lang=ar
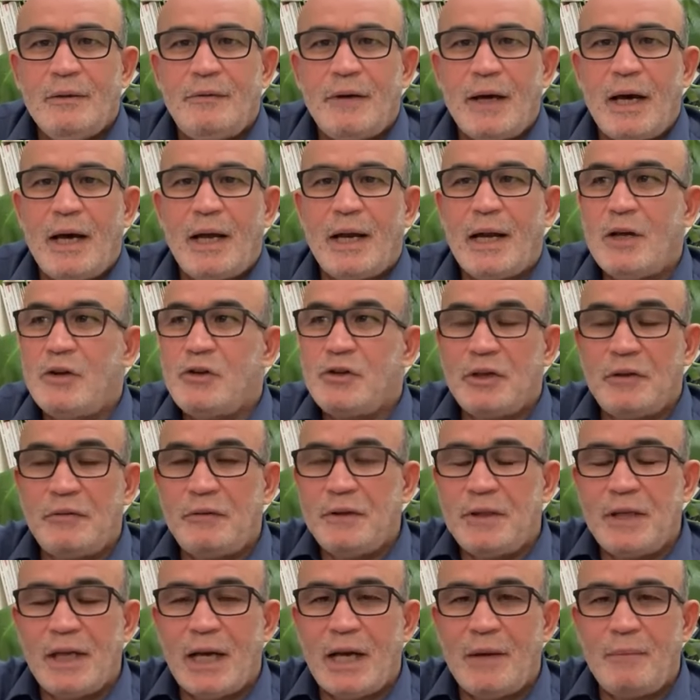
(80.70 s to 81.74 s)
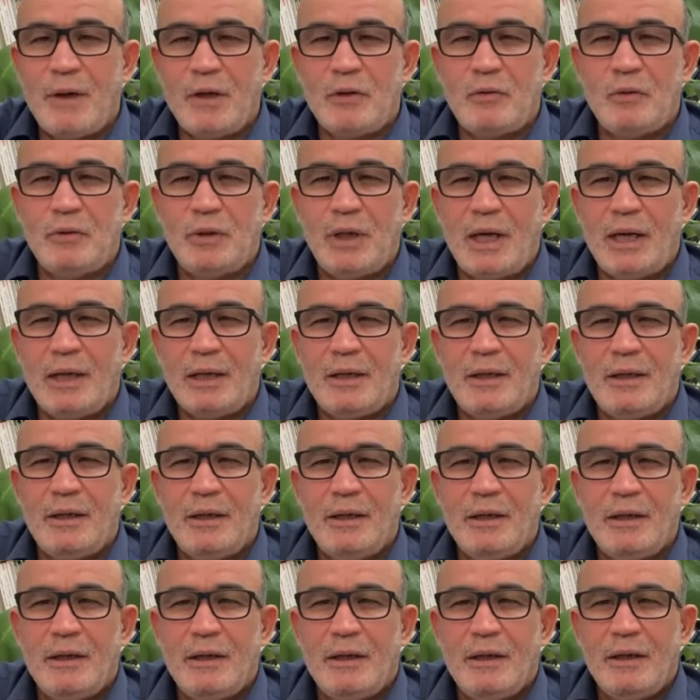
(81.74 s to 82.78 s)
فراه يجري في انتخابات هناك
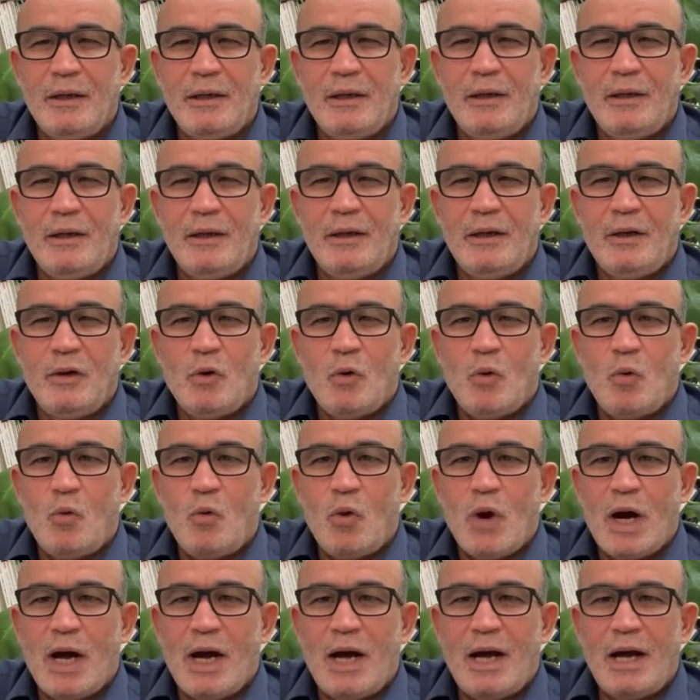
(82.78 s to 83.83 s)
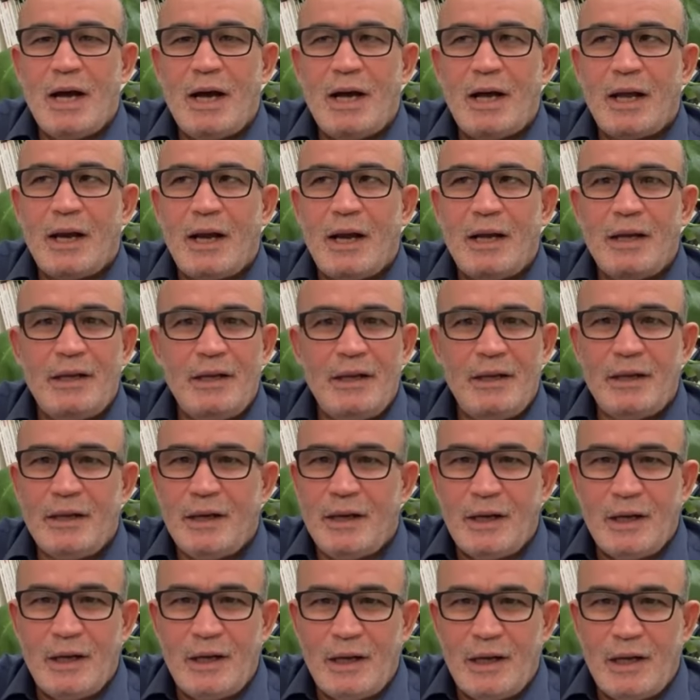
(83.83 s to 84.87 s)
وراه
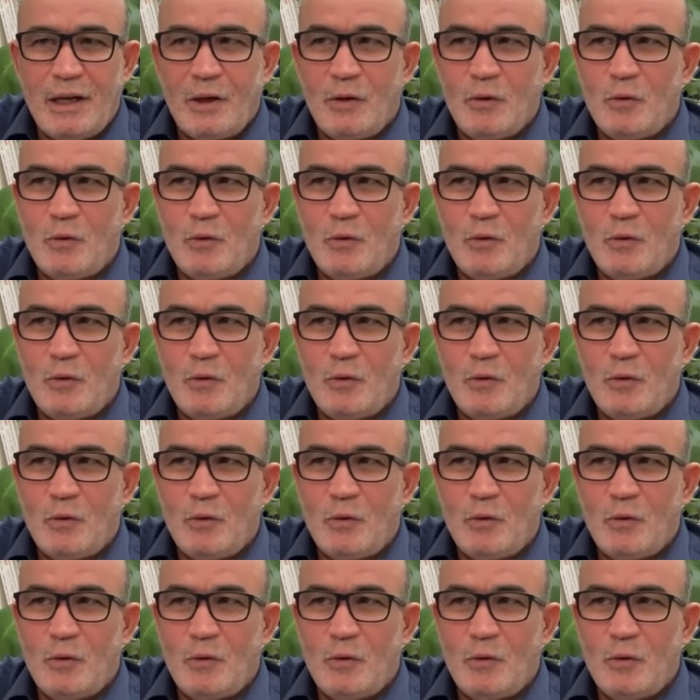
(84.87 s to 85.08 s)
آه،